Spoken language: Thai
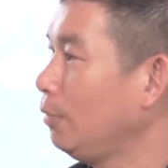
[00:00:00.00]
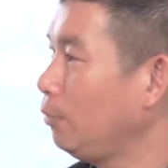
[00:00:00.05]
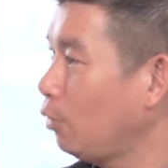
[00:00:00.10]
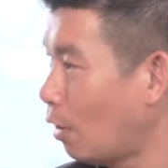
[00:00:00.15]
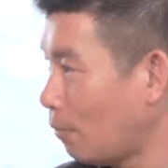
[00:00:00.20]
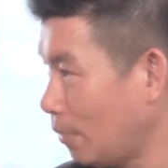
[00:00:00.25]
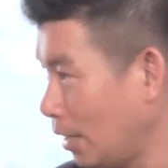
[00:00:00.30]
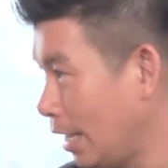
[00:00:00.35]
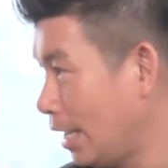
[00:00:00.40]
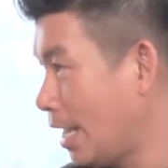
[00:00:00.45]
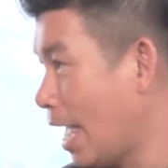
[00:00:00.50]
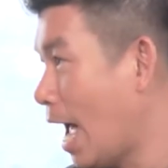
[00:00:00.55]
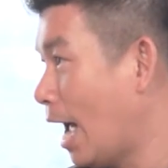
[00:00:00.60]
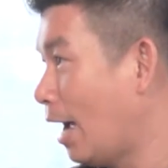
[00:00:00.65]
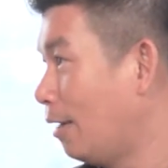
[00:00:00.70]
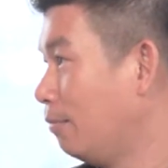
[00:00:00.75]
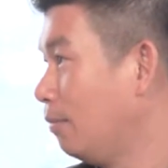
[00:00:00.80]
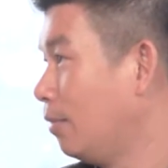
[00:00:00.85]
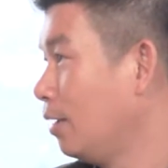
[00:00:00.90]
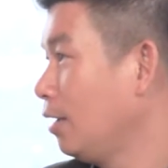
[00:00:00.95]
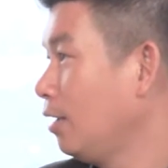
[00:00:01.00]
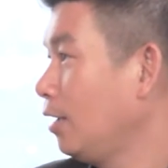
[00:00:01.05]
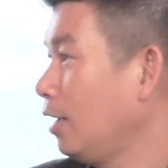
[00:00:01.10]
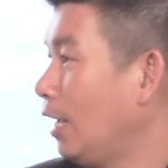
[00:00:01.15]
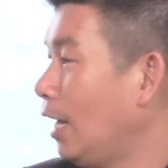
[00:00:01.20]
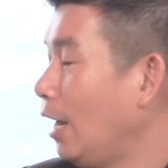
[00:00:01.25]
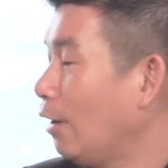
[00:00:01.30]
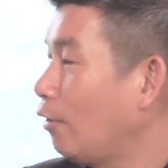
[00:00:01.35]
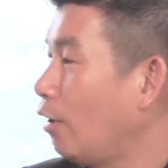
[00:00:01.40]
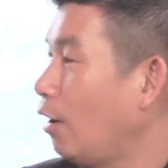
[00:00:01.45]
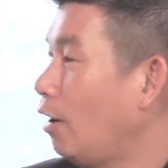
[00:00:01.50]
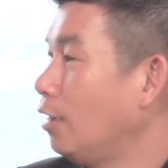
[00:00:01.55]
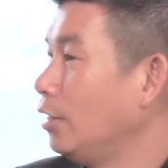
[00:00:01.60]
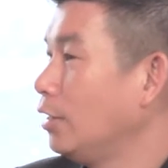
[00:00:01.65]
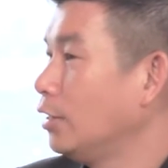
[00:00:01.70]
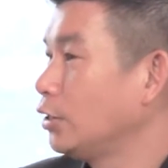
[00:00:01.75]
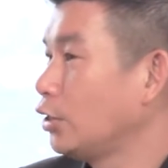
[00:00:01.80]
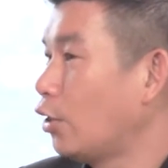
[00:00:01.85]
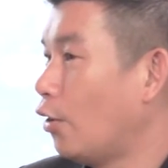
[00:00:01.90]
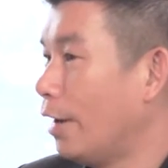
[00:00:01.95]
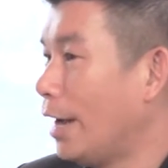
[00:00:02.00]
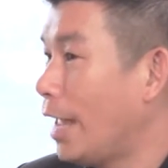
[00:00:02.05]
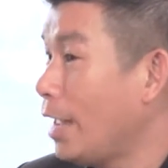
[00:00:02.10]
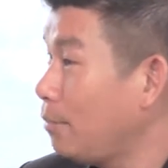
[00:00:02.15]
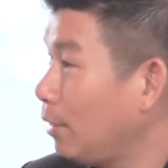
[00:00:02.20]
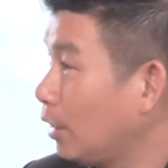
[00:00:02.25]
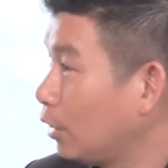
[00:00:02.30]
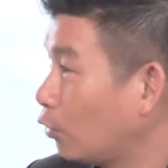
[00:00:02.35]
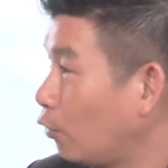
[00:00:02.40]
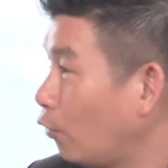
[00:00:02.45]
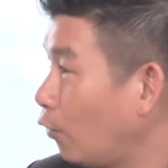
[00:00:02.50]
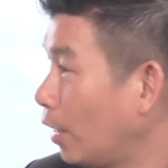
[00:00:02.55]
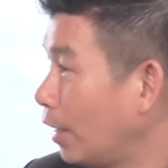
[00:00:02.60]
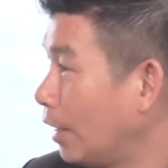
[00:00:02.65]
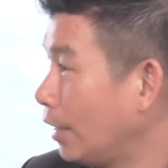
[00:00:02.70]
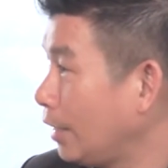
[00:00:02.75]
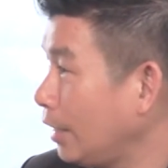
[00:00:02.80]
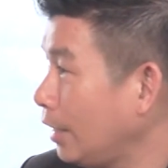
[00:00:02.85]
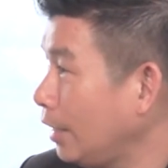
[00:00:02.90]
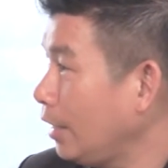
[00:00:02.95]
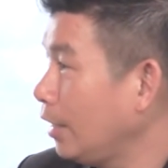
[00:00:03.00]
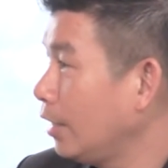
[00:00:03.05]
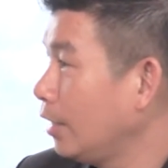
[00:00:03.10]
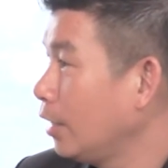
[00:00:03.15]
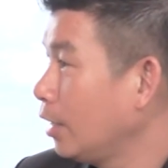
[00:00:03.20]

ที่มีความพยายามแล้วก็สอนให้เป็นคนที่